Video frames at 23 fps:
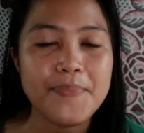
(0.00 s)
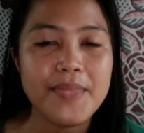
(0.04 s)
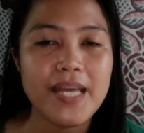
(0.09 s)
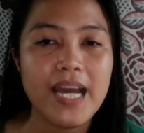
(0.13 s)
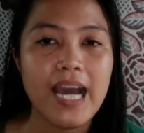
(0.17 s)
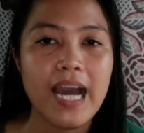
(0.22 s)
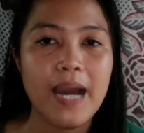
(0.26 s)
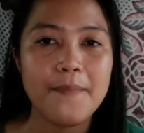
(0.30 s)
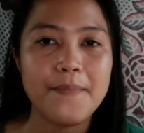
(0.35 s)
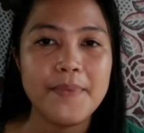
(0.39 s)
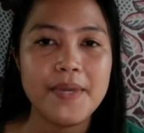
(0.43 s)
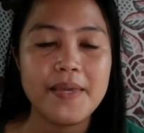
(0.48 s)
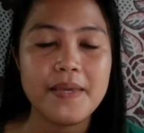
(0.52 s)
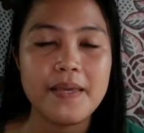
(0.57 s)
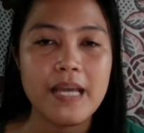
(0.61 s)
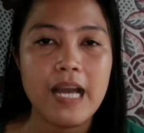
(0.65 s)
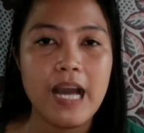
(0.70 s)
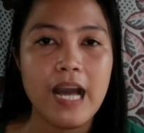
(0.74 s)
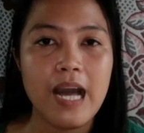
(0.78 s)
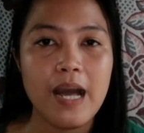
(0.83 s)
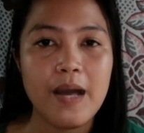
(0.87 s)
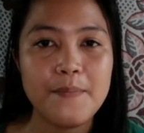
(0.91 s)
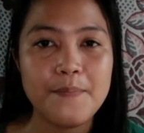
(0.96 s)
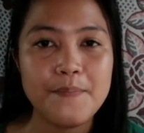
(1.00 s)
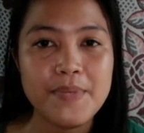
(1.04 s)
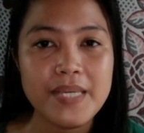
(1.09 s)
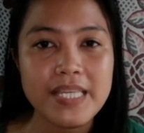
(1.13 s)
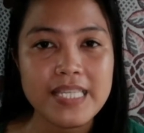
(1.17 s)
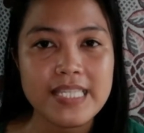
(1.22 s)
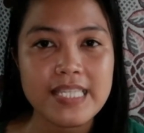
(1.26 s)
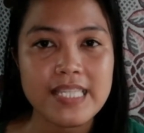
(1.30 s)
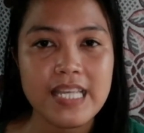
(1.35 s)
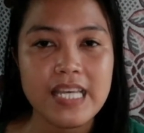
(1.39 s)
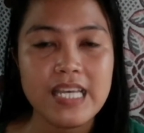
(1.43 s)
ng aming uh,
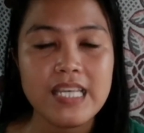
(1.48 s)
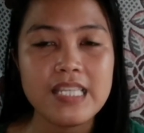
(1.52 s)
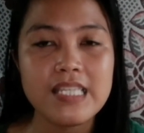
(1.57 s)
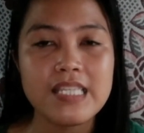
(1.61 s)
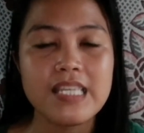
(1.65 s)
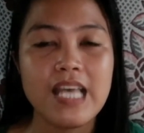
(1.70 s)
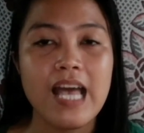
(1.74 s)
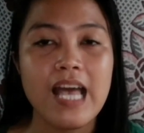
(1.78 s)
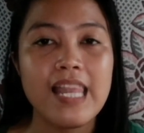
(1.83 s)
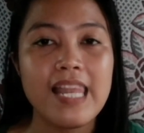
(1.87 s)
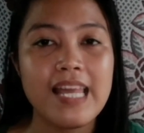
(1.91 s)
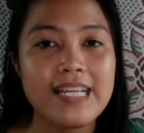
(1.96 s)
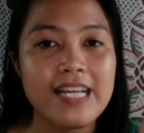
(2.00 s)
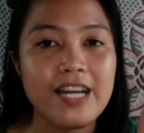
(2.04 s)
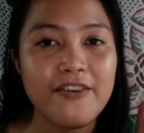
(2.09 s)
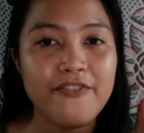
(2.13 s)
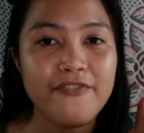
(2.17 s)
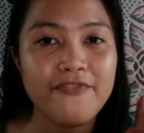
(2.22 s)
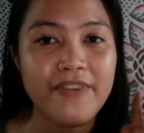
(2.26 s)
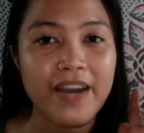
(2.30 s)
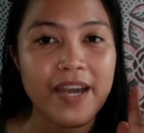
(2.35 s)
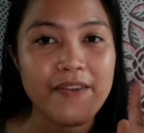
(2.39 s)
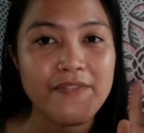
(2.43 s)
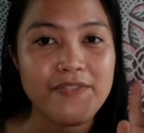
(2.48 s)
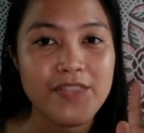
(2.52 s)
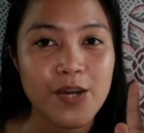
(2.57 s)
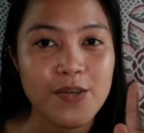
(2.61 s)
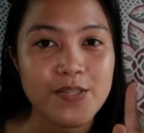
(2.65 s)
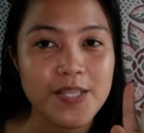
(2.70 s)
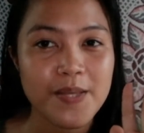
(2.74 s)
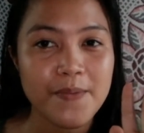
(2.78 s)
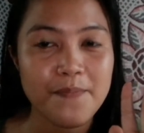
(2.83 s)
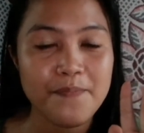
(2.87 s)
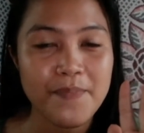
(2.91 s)
business sa halagang
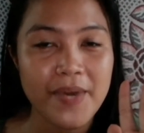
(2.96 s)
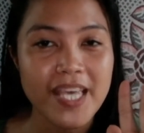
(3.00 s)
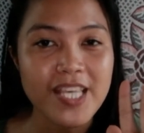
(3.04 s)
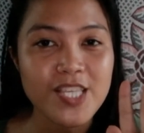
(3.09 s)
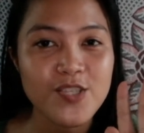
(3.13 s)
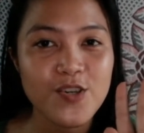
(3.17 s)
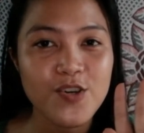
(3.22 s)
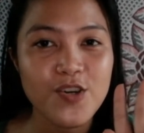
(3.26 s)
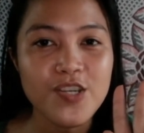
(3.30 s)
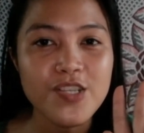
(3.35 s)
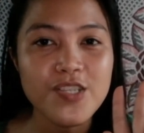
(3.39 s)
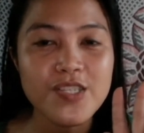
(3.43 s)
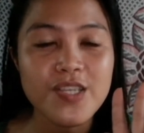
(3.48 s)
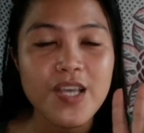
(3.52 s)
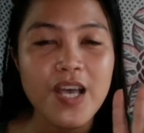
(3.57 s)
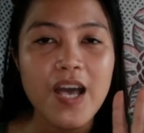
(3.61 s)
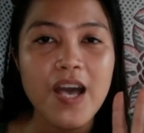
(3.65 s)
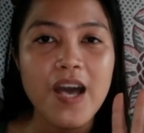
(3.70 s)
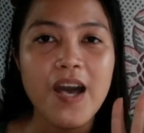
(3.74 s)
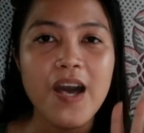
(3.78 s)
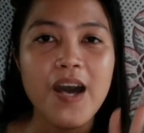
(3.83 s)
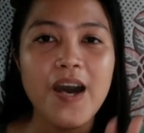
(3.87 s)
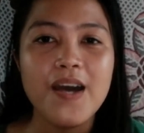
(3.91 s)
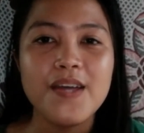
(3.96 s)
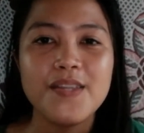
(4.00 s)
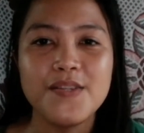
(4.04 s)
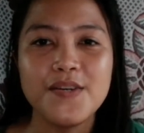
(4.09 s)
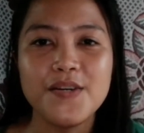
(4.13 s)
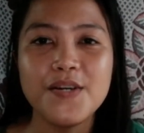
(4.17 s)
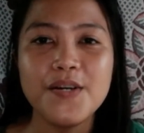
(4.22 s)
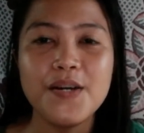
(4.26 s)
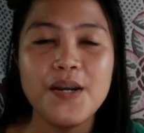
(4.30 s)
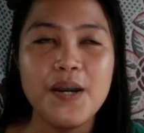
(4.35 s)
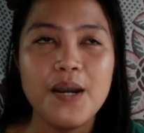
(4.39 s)
5,000 pesos, no,
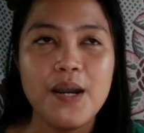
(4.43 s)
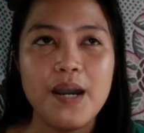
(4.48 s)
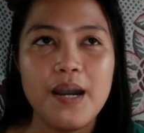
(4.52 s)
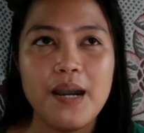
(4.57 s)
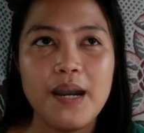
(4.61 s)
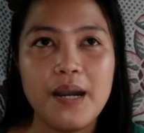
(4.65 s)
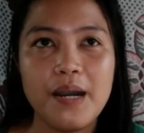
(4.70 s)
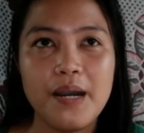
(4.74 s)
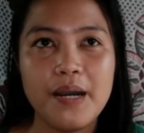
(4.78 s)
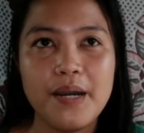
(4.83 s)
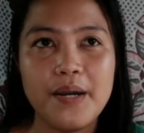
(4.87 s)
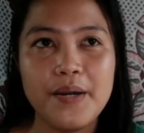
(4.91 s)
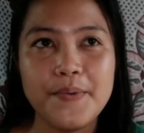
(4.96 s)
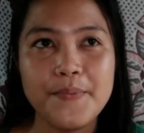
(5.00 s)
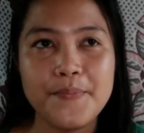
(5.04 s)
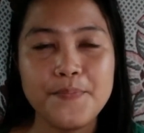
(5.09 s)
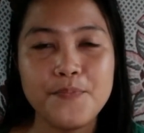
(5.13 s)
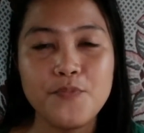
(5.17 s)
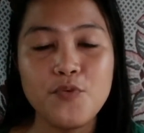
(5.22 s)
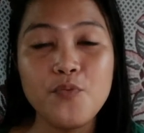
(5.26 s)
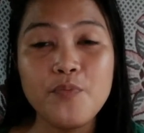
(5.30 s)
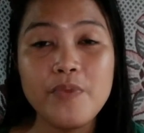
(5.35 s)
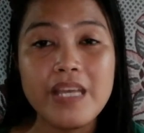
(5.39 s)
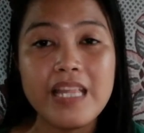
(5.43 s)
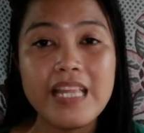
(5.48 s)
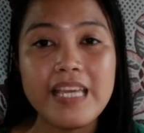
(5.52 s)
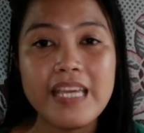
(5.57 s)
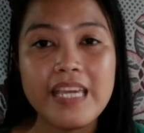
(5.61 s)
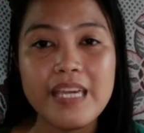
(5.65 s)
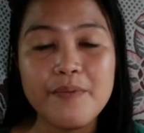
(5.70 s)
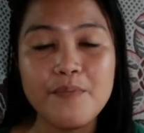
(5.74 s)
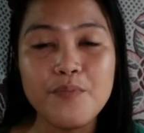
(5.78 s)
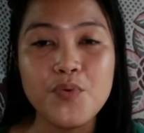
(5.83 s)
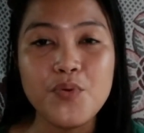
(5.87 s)
um, bumili
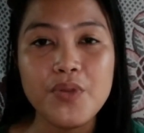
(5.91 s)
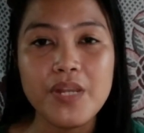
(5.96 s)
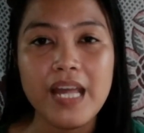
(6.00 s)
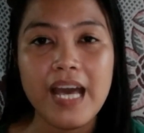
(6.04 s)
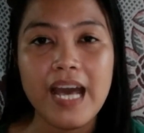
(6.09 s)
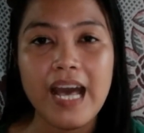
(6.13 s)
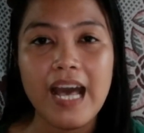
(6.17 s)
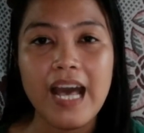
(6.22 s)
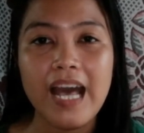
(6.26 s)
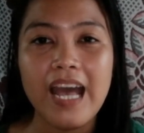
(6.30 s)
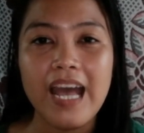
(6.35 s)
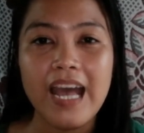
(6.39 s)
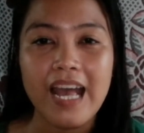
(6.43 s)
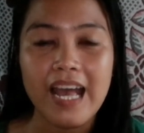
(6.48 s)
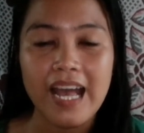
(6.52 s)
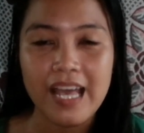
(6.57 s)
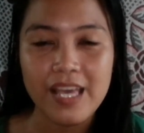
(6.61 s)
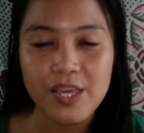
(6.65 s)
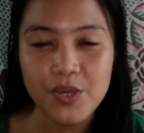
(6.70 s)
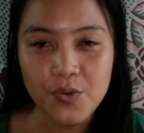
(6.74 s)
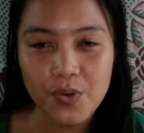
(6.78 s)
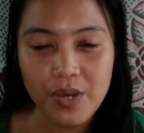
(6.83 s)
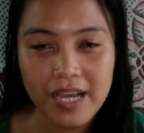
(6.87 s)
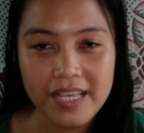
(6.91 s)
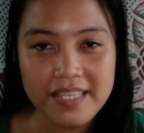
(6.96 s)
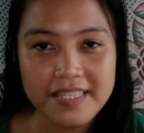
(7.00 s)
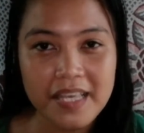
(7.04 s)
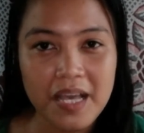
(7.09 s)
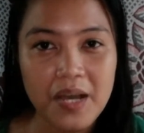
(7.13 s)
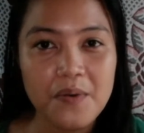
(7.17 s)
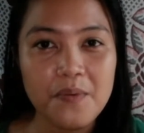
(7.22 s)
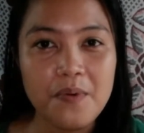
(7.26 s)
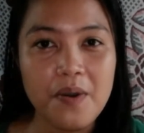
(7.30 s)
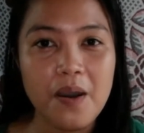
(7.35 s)
muna yung
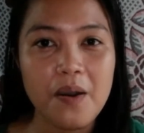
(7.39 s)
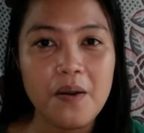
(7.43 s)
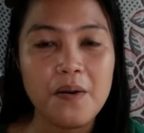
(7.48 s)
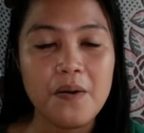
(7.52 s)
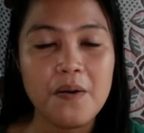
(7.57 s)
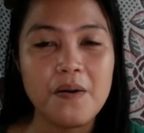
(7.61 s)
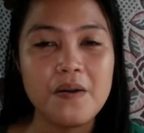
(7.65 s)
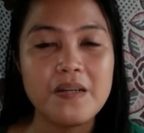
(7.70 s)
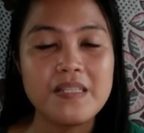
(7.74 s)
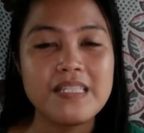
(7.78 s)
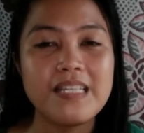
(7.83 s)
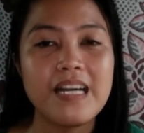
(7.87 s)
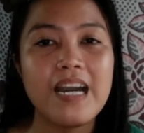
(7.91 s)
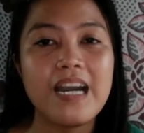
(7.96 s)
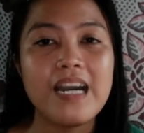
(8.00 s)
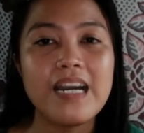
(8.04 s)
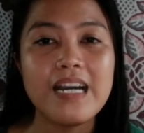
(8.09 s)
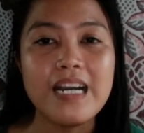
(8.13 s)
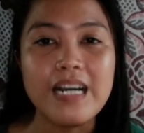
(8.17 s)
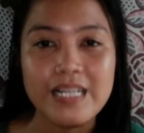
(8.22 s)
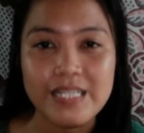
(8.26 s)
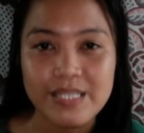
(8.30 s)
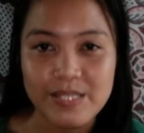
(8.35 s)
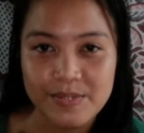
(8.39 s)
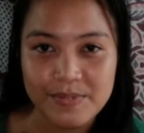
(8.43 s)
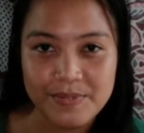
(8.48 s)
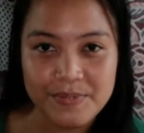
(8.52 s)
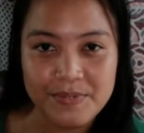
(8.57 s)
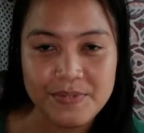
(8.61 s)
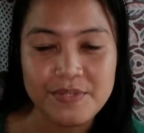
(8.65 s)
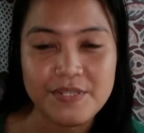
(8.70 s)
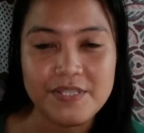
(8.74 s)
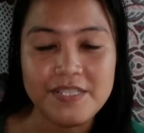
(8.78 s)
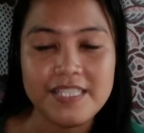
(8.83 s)
asawa ko ng
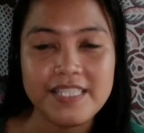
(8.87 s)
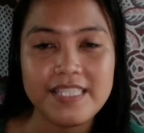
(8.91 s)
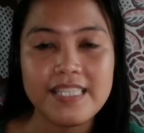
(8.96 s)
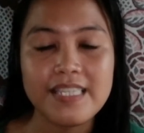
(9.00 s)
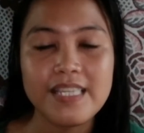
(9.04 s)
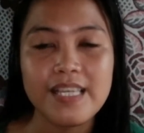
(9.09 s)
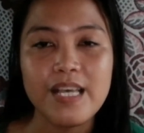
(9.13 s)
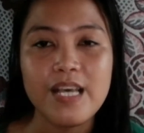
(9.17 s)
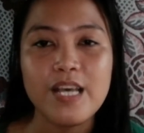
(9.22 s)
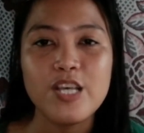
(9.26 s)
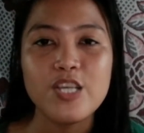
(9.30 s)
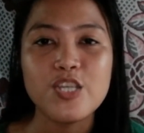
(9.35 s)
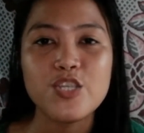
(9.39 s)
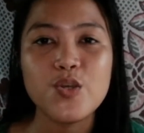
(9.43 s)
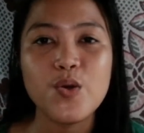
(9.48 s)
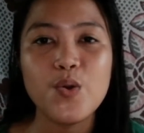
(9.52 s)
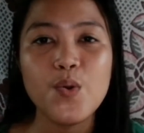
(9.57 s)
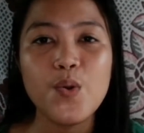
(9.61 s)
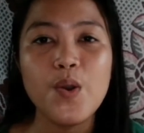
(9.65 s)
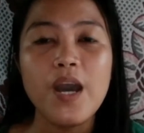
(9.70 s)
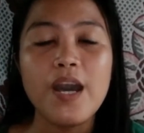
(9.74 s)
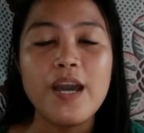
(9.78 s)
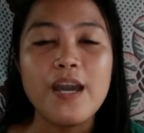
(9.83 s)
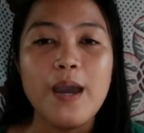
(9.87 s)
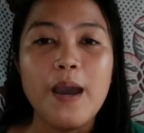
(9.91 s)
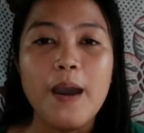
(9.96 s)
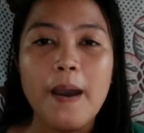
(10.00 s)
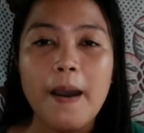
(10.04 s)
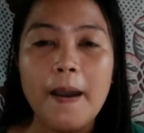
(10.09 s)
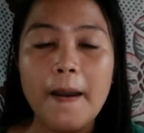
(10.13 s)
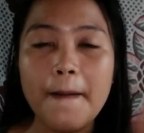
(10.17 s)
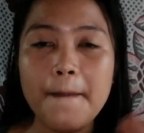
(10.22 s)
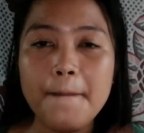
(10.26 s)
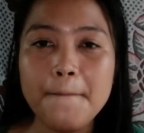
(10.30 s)
tools. So,
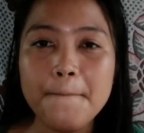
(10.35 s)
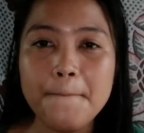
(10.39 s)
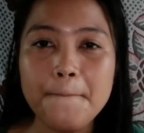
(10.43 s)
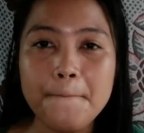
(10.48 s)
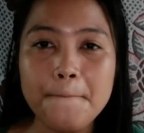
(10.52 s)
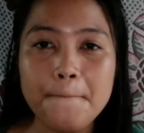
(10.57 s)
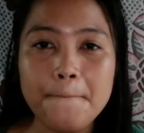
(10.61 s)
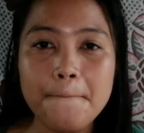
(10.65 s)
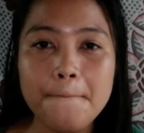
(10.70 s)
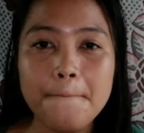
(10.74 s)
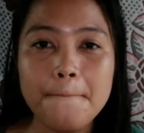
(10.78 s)
um,